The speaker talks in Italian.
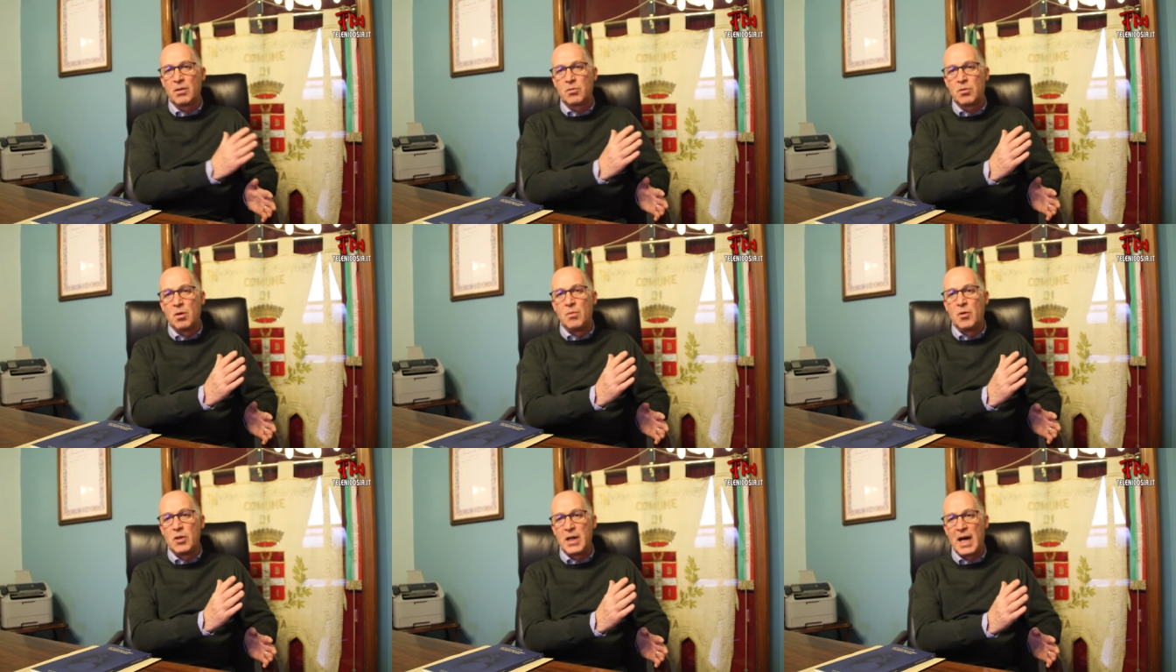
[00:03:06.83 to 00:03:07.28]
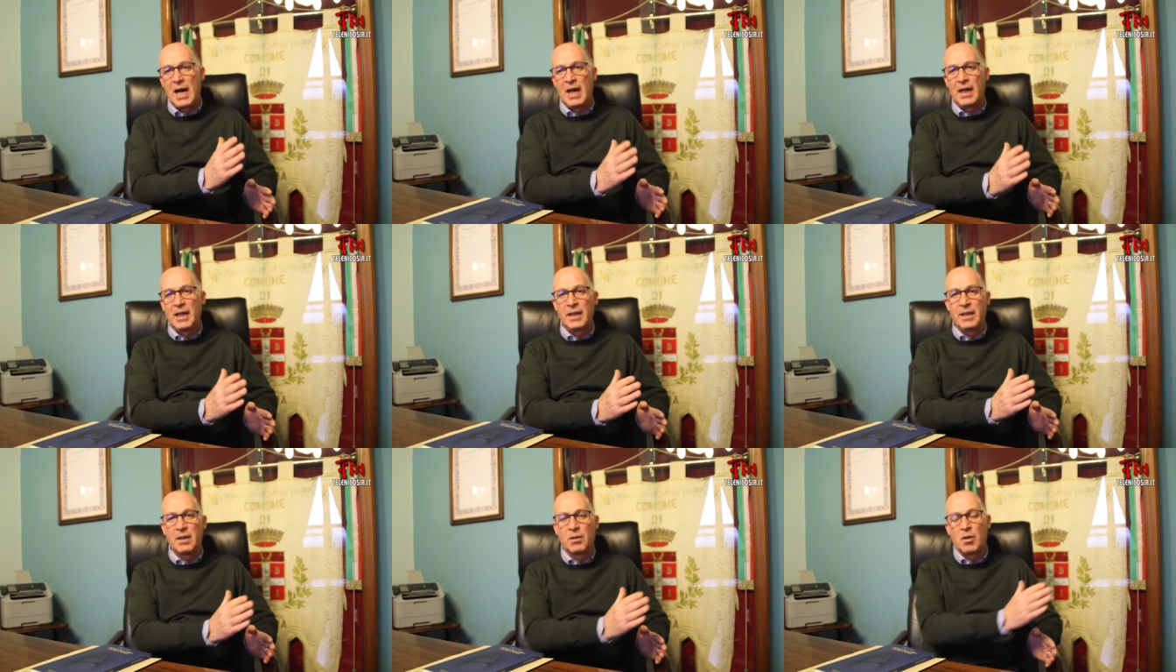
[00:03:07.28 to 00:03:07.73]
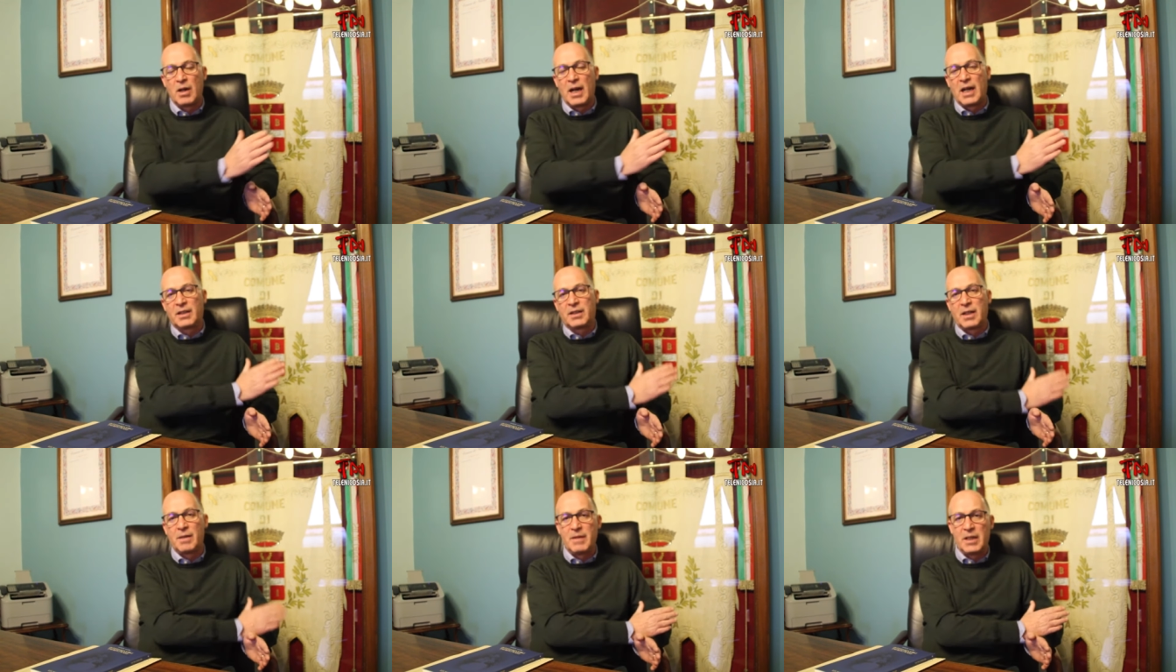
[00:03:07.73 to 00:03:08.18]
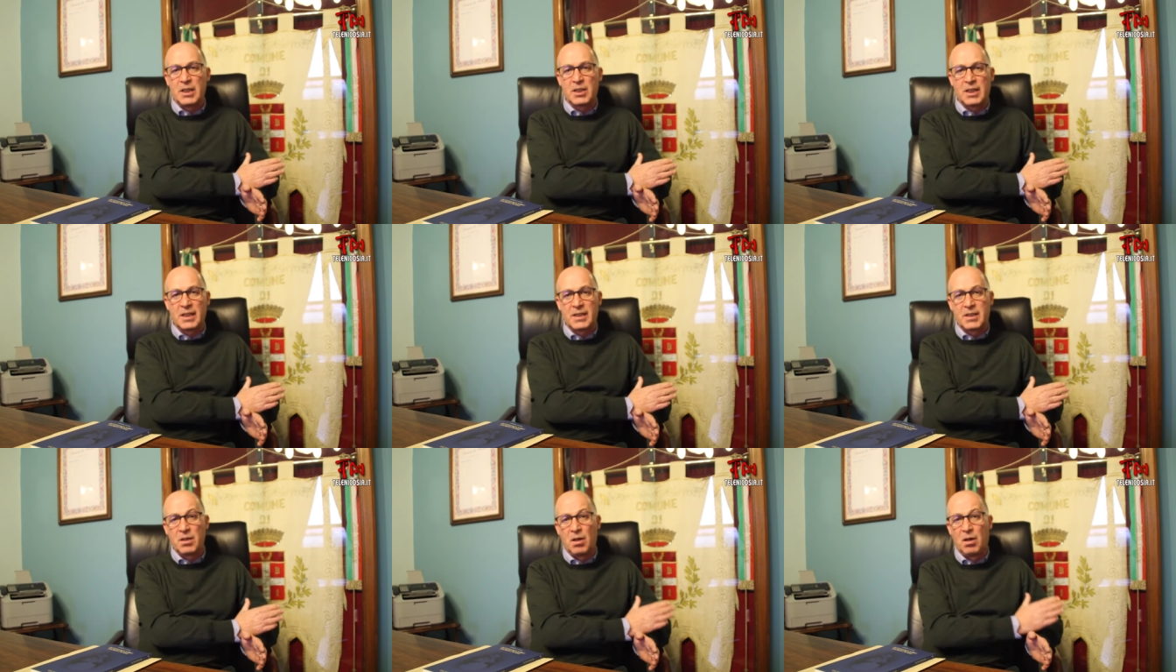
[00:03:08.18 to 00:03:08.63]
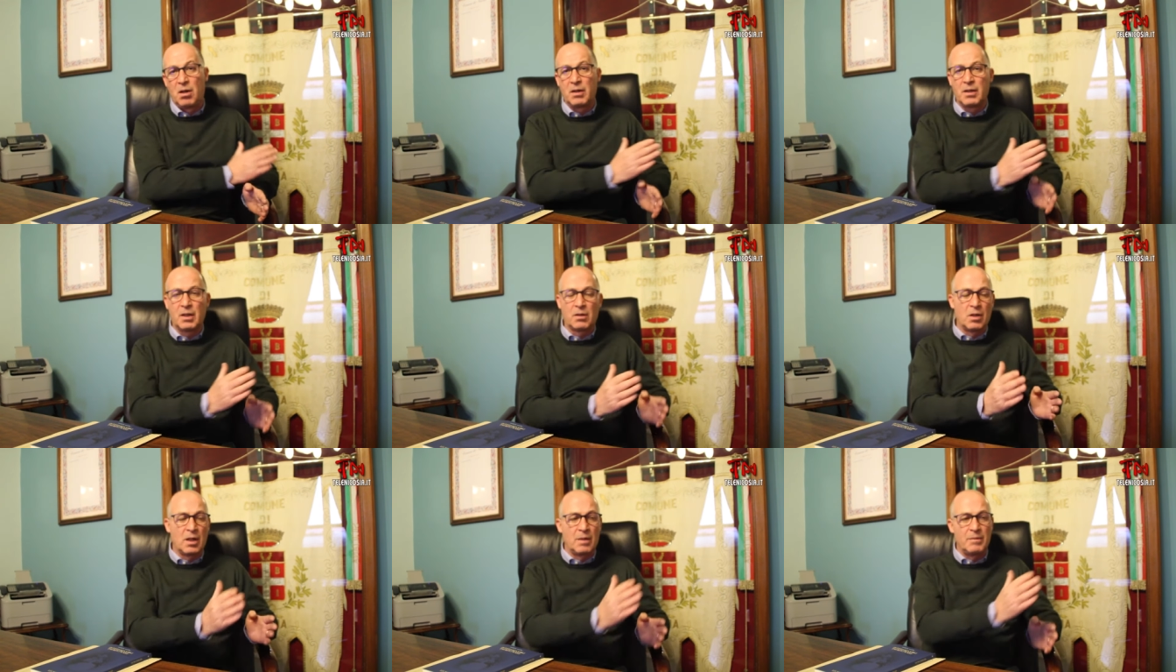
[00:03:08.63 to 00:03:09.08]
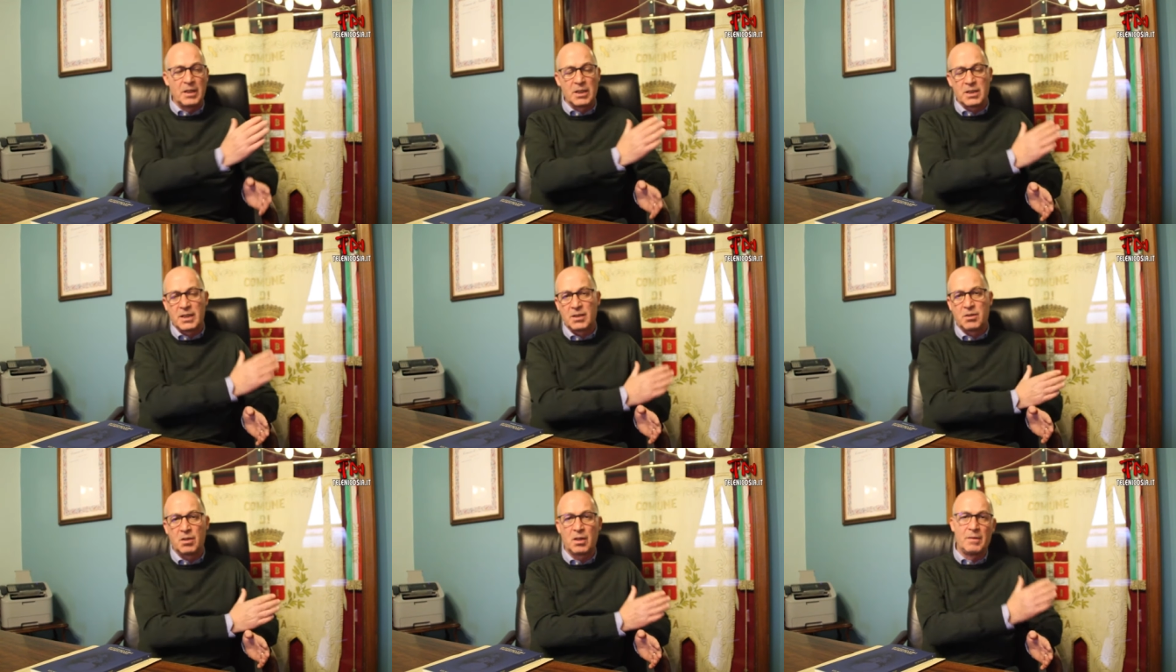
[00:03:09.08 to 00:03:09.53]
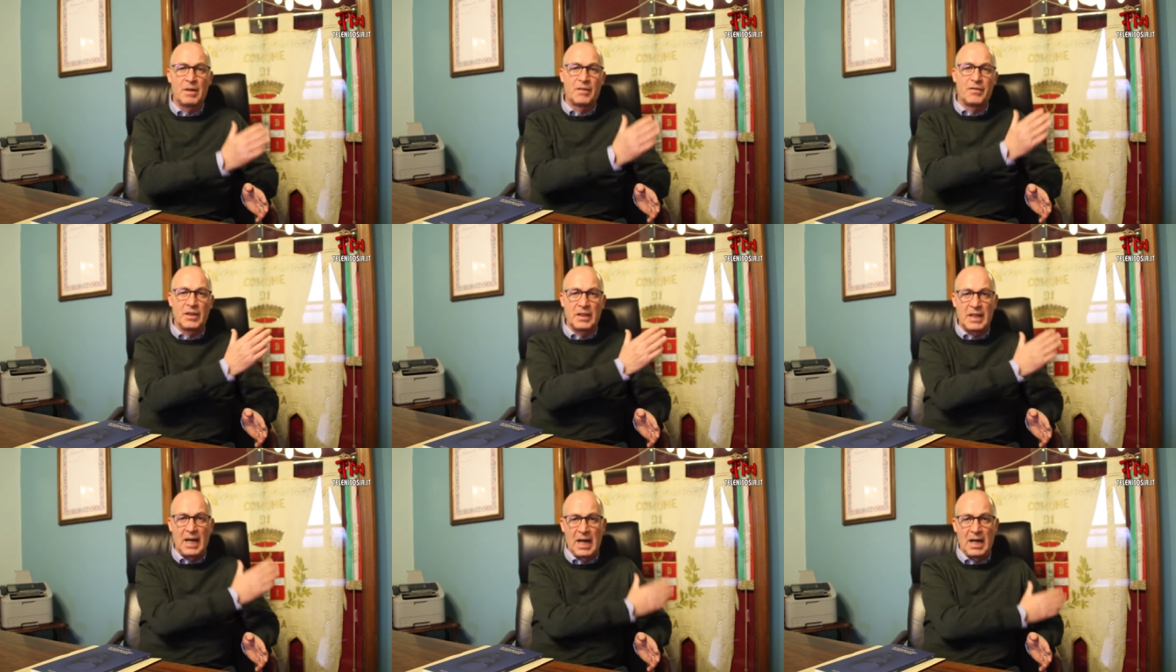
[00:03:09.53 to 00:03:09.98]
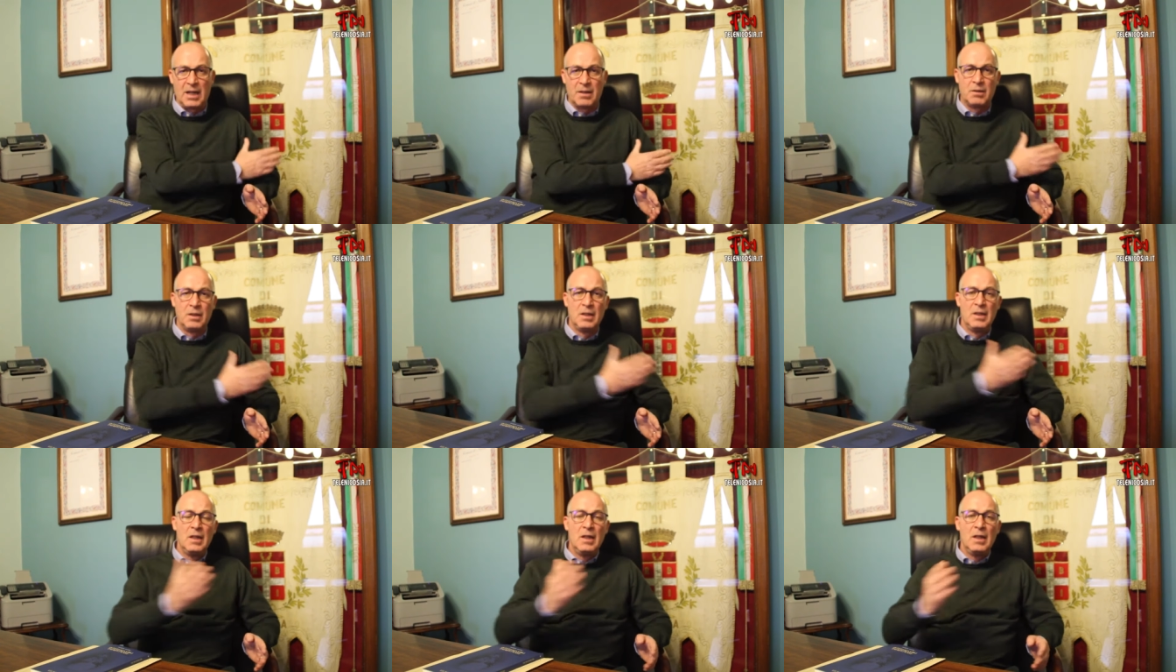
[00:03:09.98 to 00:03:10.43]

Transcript: comunali con altre amministrazioni, con l'amministrazione Malfitana,